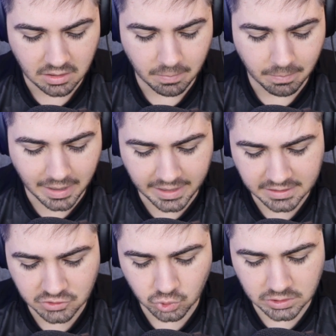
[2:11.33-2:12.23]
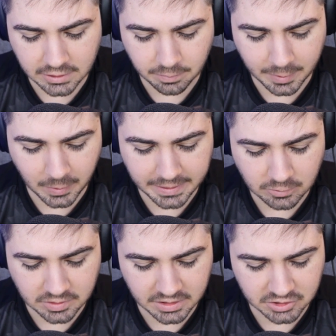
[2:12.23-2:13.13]
Marque chutando pelo anel
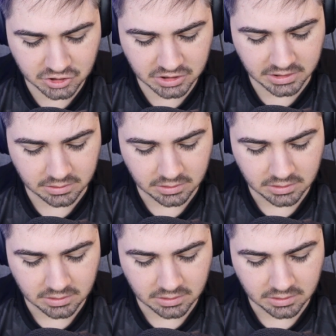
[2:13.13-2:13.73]
de energia.